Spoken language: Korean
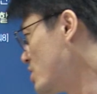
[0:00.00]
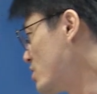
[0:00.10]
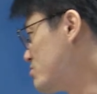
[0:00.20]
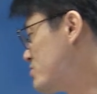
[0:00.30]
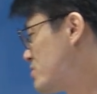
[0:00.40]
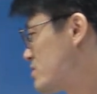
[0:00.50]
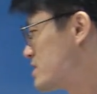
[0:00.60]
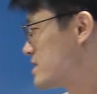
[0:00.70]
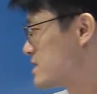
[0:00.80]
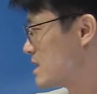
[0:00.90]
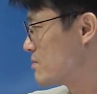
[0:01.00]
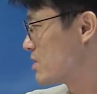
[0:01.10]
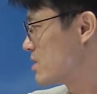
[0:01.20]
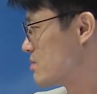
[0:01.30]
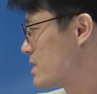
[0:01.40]
업무 성질상
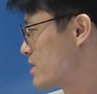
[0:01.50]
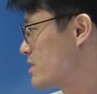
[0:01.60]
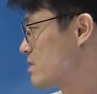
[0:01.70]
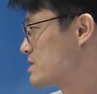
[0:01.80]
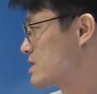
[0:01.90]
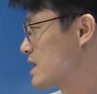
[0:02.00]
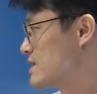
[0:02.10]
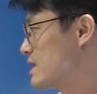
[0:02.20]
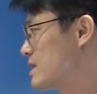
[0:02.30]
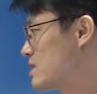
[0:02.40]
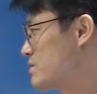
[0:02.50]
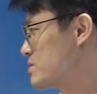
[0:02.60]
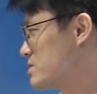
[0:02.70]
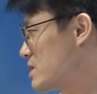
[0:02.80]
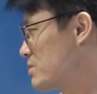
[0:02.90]
법관을 파견하는 것이 타당하다고
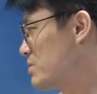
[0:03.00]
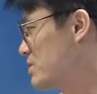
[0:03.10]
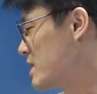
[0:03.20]
인정되고 뭐